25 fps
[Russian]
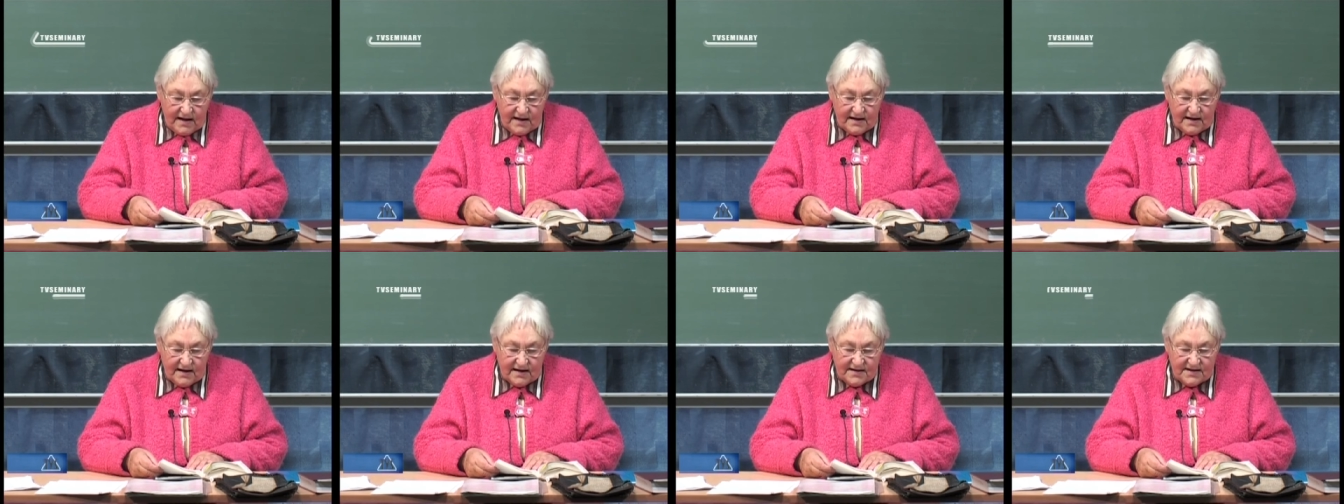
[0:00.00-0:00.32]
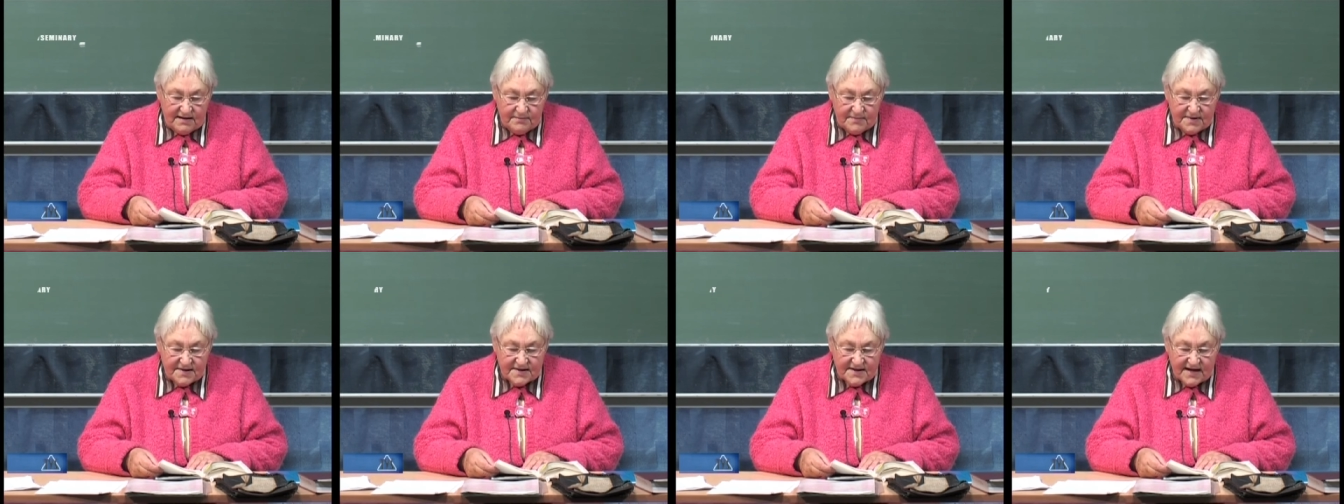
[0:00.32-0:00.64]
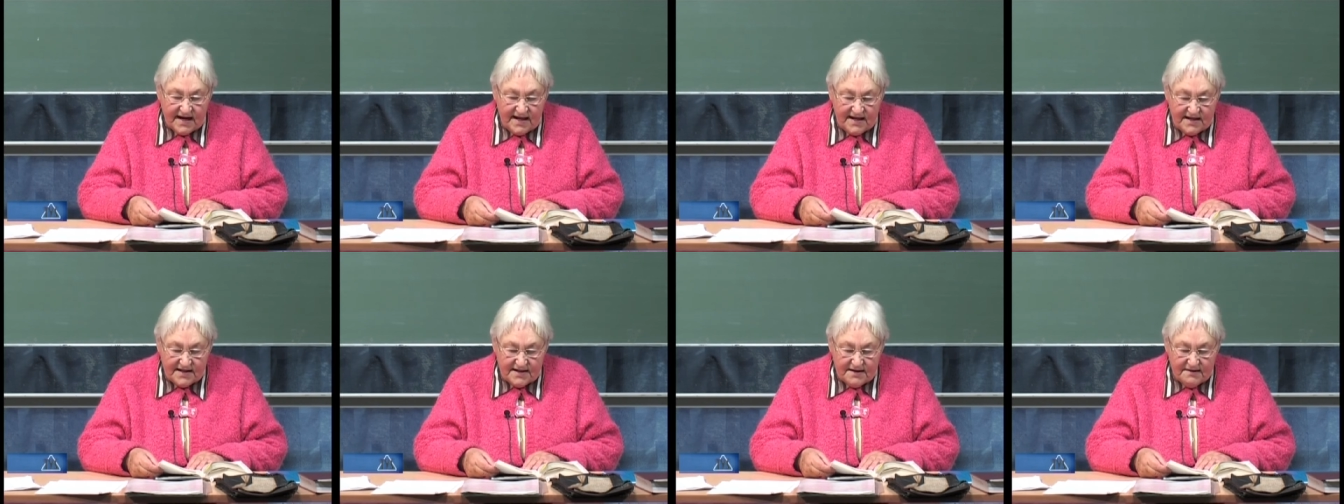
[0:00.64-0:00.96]
Э,
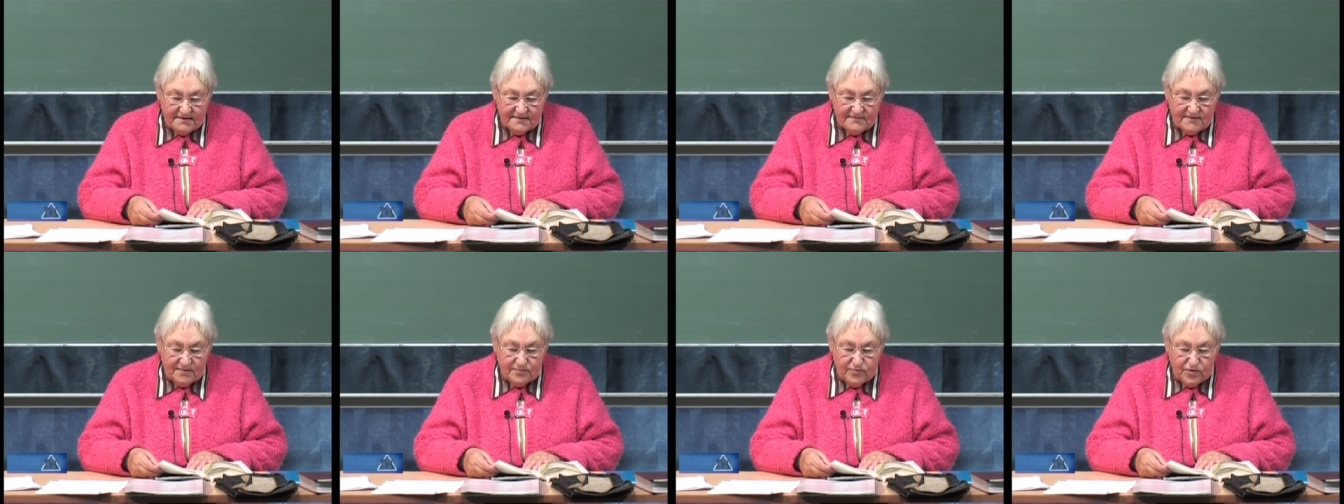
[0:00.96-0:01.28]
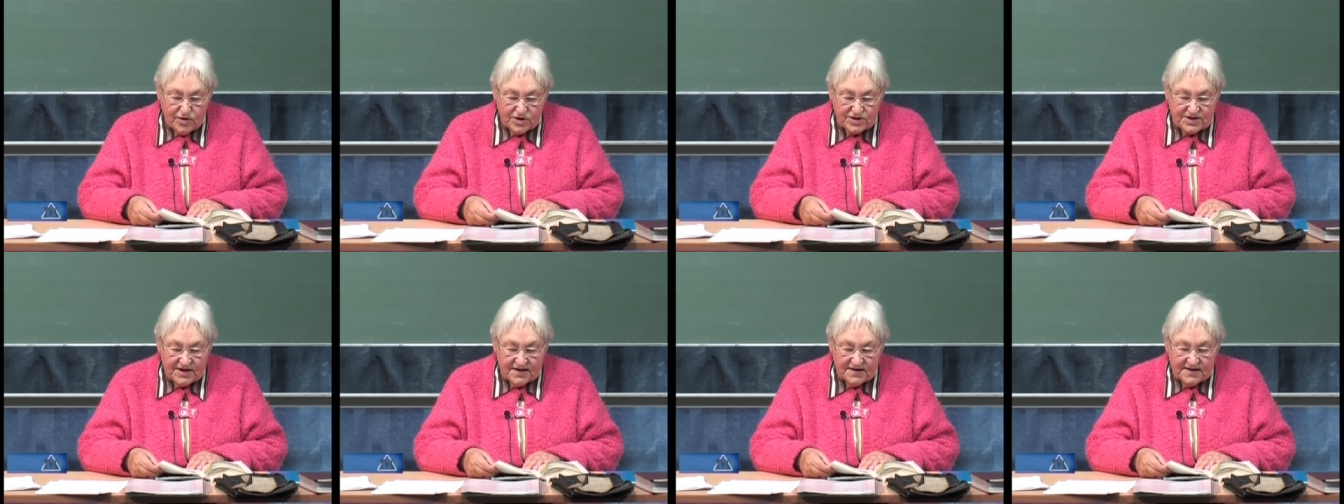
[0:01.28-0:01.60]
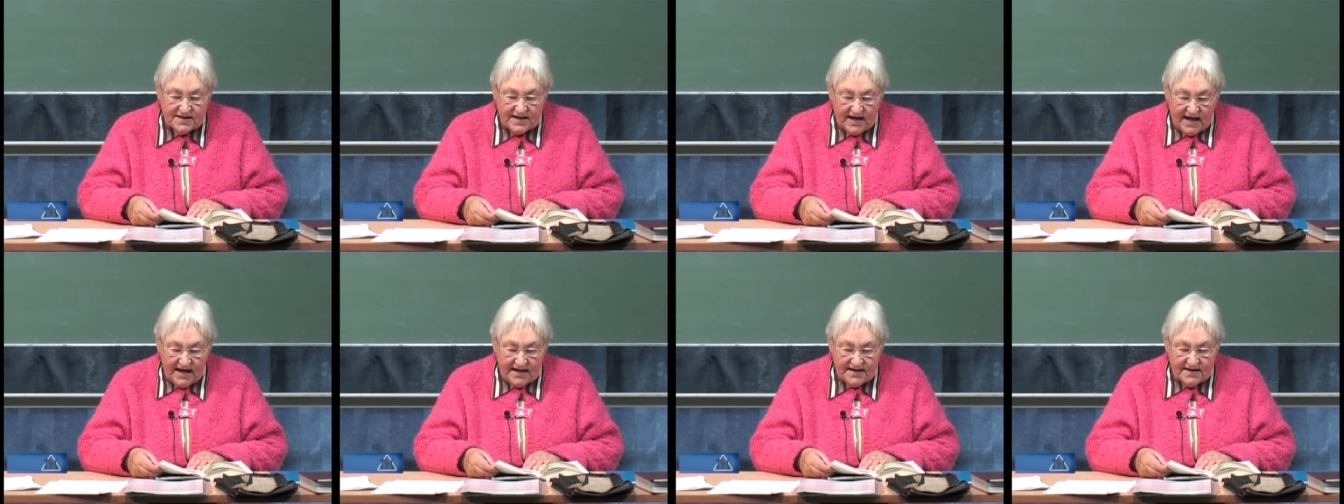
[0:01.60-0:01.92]
Домостроительство Божьей
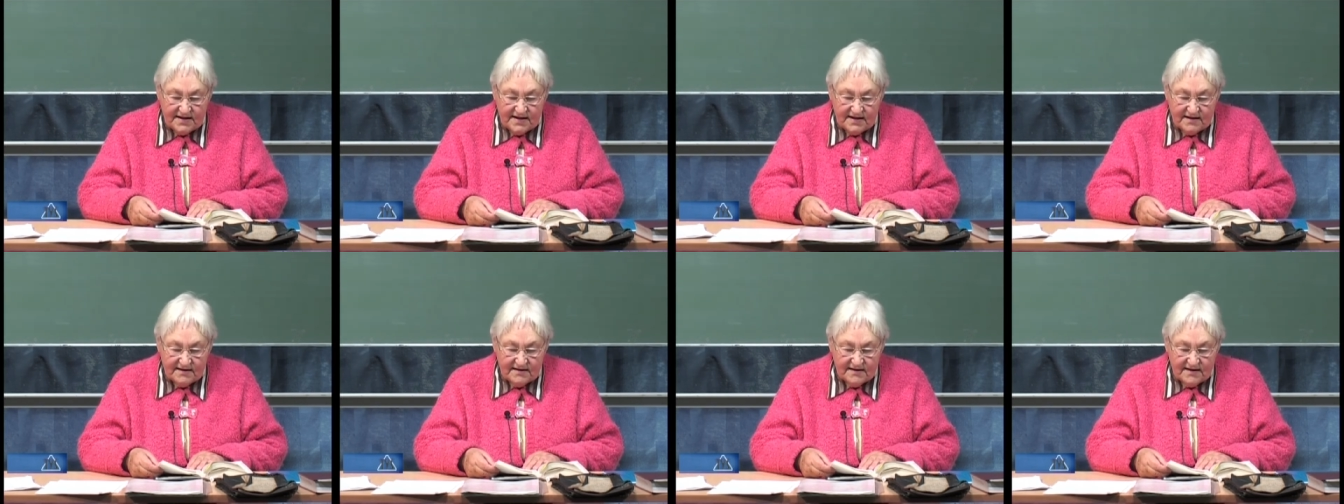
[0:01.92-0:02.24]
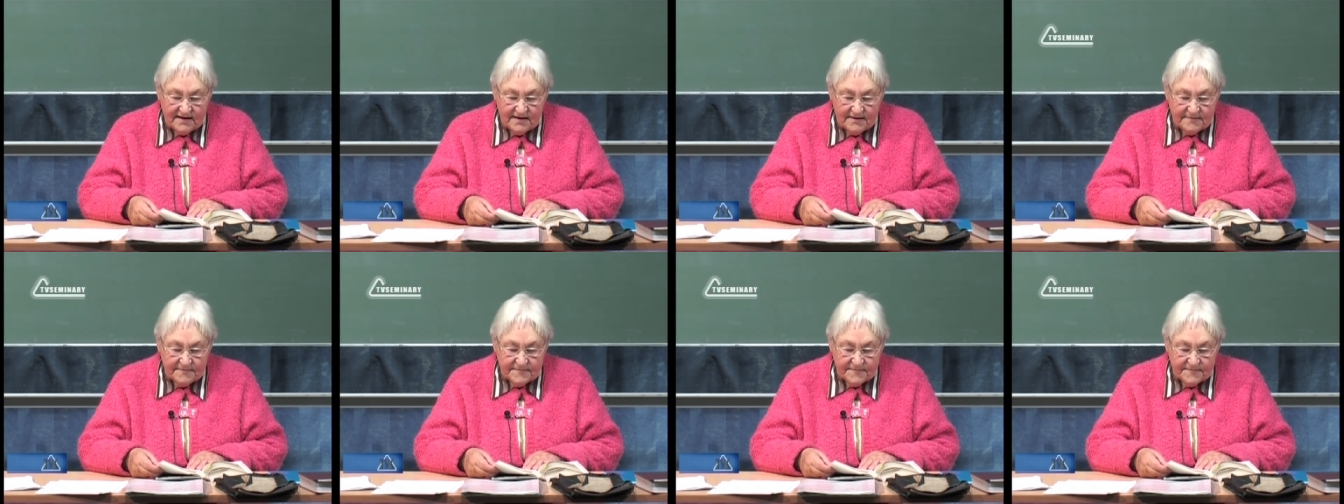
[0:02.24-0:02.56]
тайны